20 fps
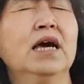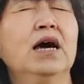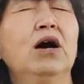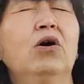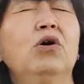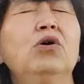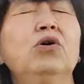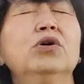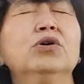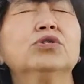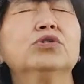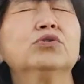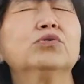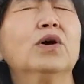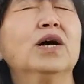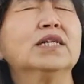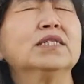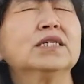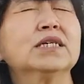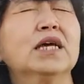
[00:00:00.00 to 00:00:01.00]
Oh
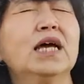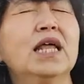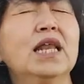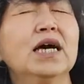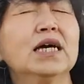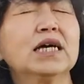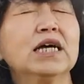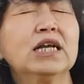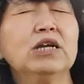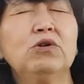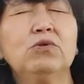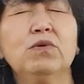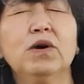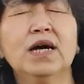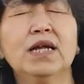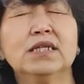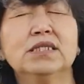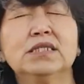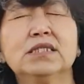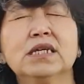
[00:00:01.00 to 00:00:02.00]
Tuhan, segala
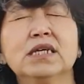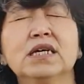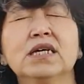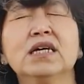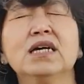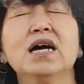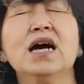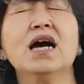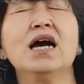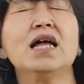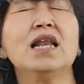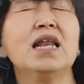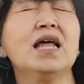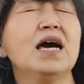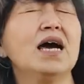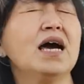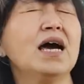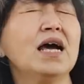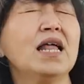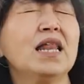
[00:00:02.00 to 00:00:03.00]
keluhan, segala
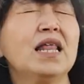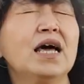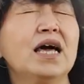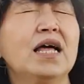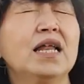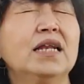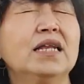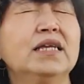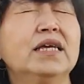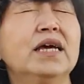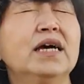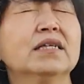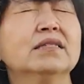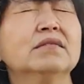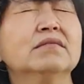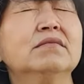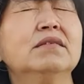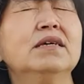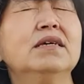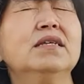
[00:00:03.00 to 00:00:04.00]
hal-hal yang
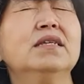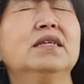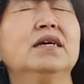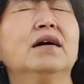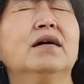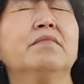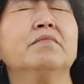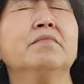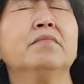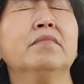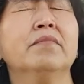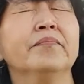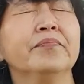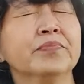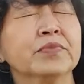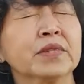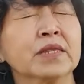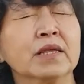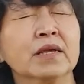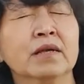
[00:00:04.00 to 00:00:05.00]
tidak
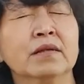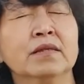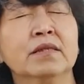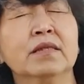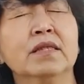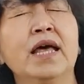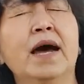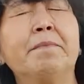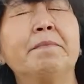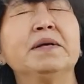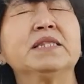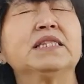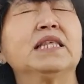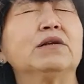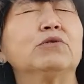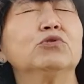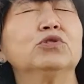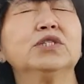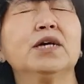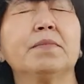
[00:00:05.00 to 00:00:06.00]
dapat
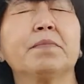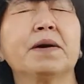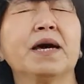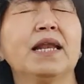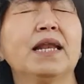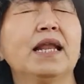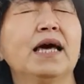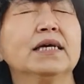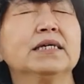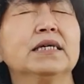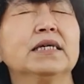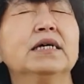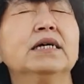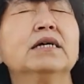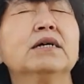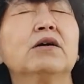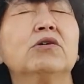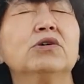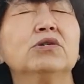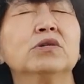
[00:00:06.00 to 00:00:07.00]
terucapkan lagi
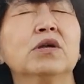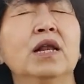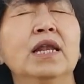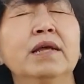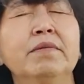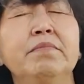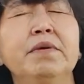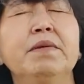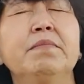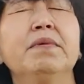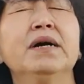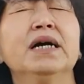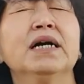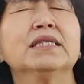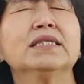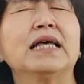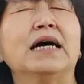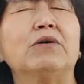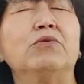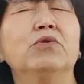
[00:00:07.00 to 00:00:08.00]
engkau lebih
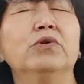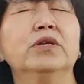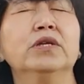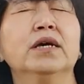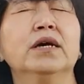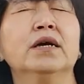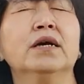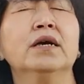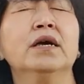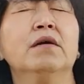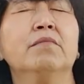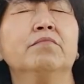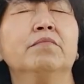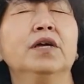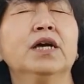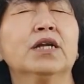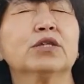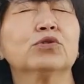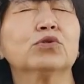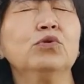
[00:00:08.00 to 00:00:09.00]
mengetahuinya
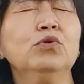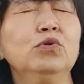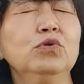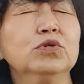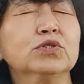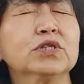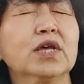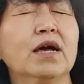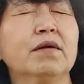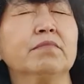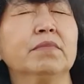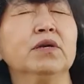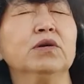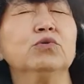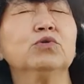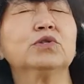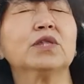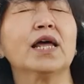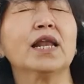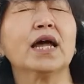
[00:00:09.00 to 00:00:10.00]
biar terus kami
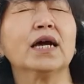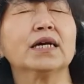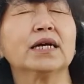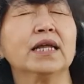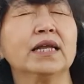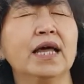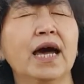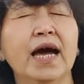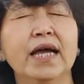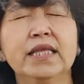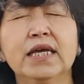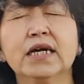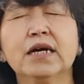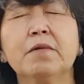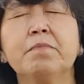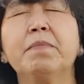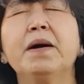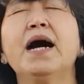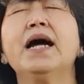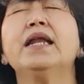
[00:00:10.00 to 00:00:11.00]
utarakan hanya
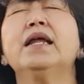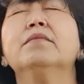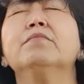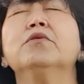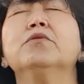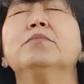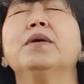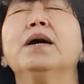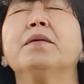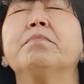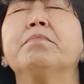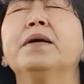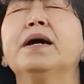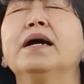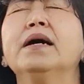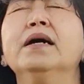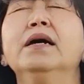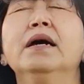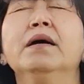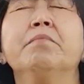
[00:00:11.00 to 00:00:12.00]
kepadamu Bapa
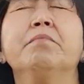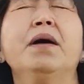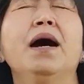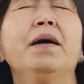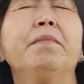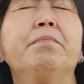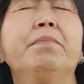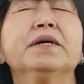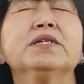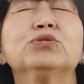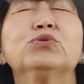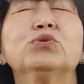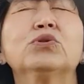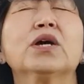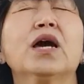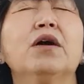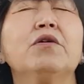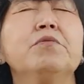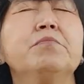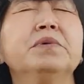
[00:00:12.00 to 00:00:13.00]
Bapa
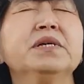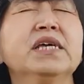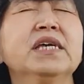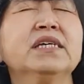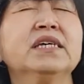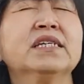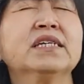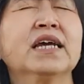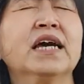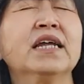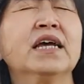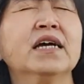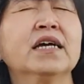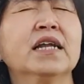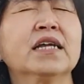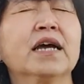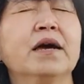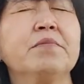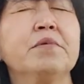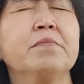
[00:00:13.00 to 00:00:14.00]
surgawi menginginkan
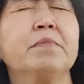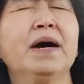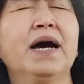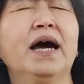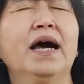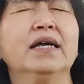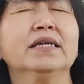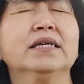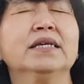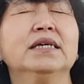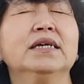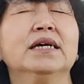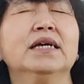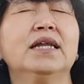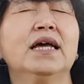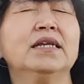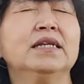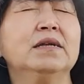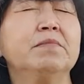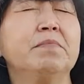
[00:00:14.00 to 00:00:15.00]
agar kami bahagia
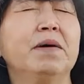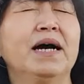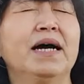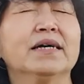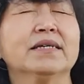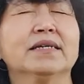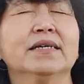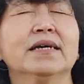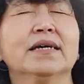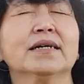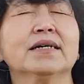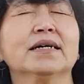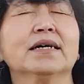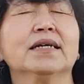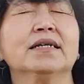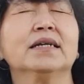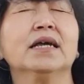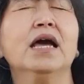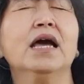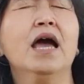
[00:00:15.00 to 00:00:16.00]
dan dibahagiakan
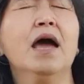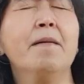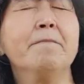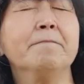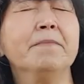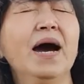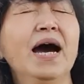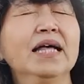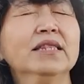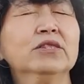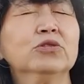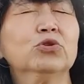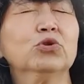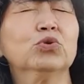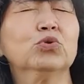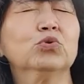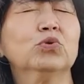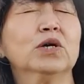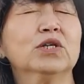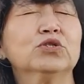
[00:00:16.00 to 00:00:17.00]
bantu
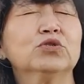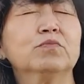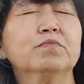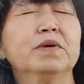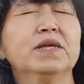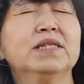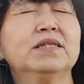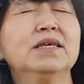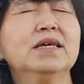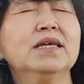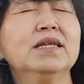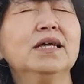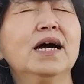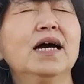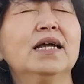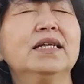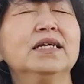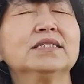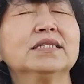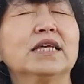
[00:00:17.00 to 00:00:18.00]
Tuhan supaya tidak
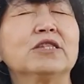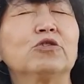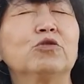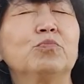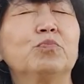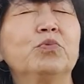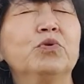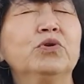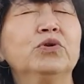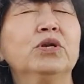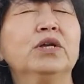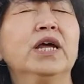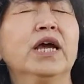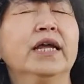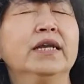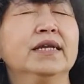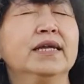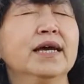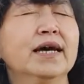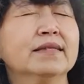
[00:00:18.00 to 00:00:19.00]
ada satupun
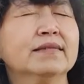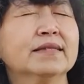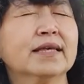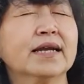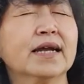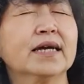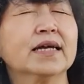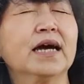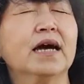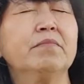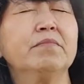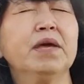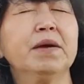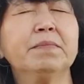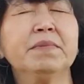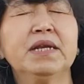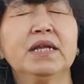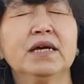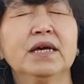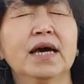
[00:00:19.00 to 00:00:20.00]
di antara kami yang
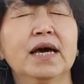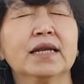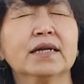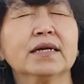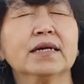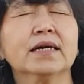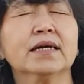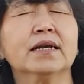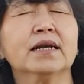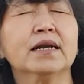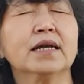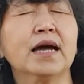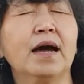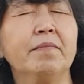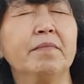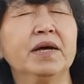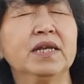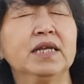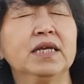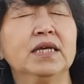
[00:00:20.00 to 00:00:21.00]
mendengarkan
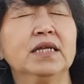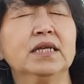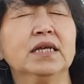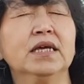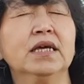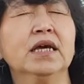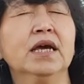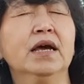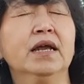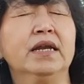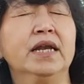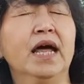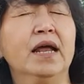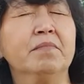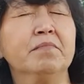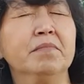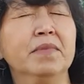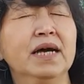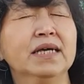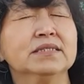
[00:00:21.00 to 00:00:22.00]
rekaman ini dan
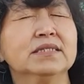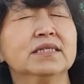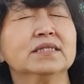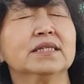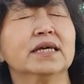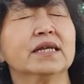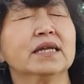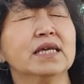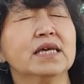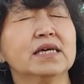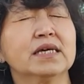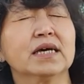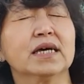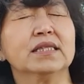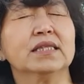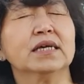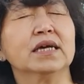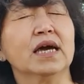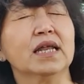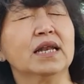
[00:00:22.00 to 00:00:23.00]
masih
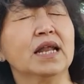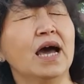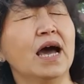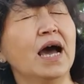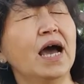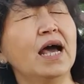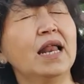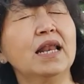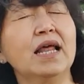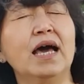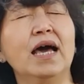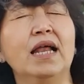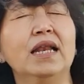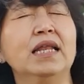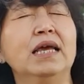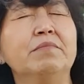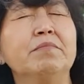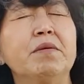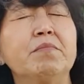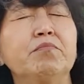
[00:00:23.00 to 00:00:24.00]
terikat dengan hal-hal
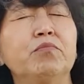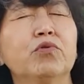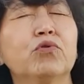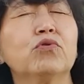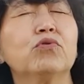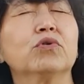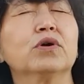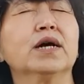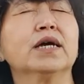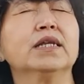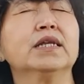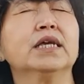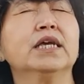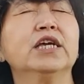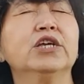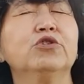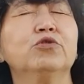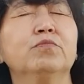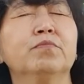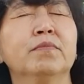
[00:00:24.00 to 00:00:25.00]
yang memburukkan
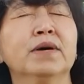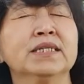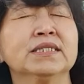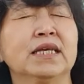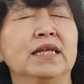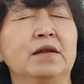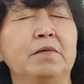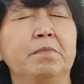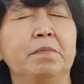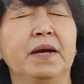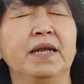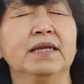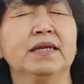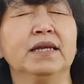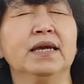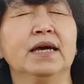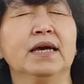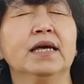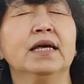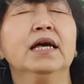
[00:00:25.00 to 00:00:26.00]
hidup masa
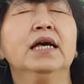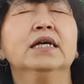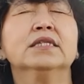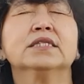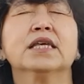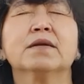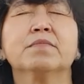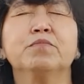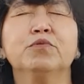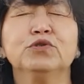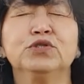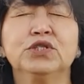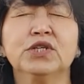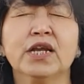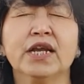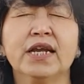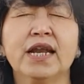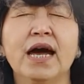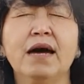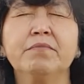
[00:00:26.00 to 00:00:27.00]
depannya
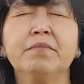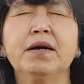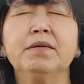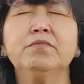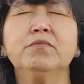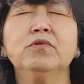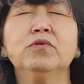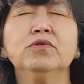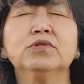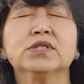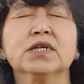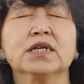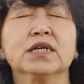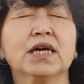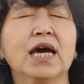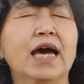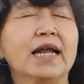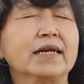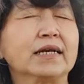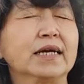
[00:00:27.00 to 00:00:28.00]
terpujilah namamu
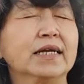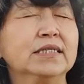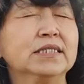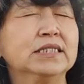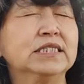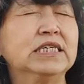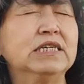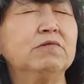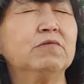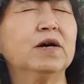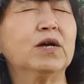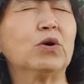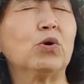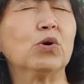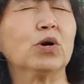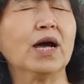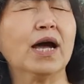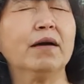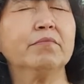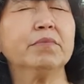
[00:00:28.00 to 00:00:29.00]
segarkan jiwa roh
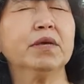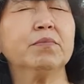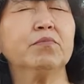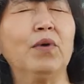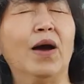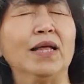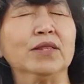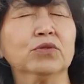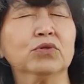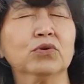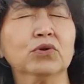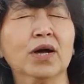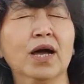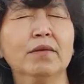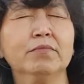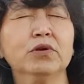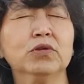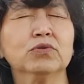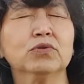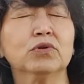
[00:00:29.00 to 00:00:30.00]
kami bantu
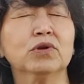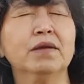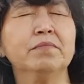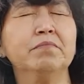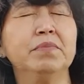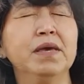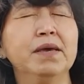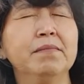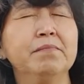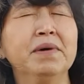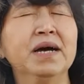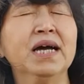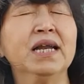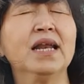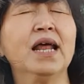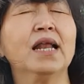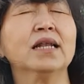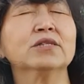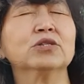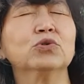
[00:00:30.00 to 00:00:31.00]
kami untuk lebih
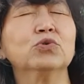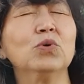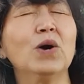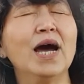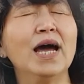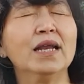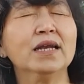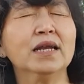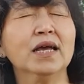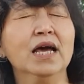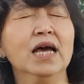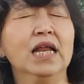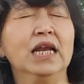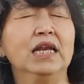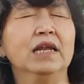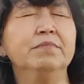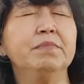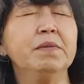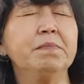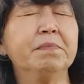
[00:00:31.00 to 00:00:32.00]
mengenal Tuhan
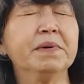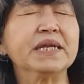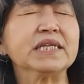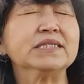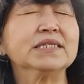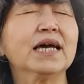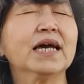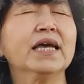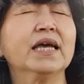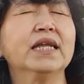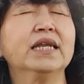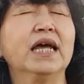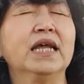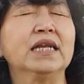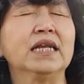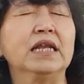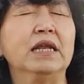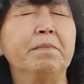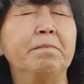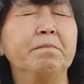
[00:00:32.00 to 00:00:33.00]
lebih percaya
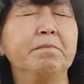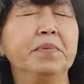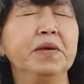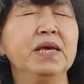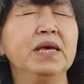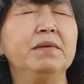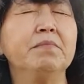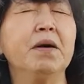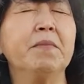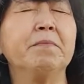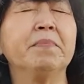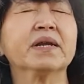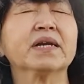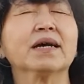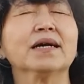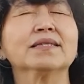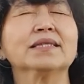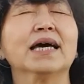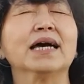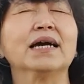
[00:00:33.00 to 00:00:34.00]
dan lebih
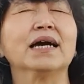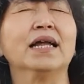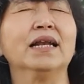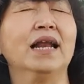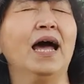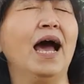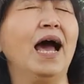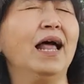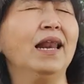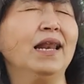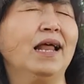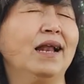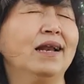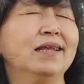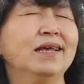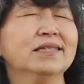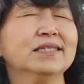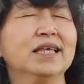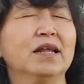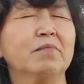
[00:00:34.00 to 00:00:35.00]
memperkatakan hal-hal
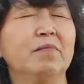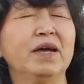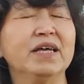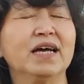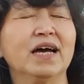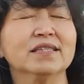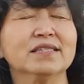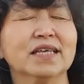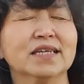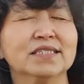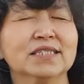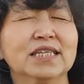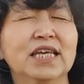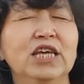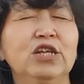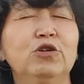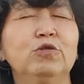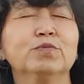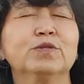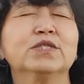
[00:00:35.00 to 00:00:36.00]
yang terbaik baik atas
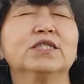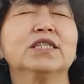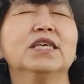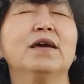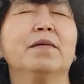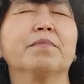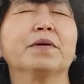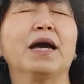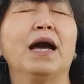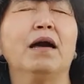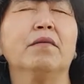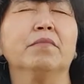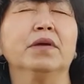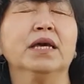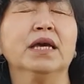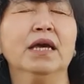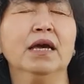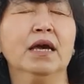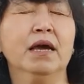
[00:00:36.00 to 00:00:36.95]
hidup setiap kami.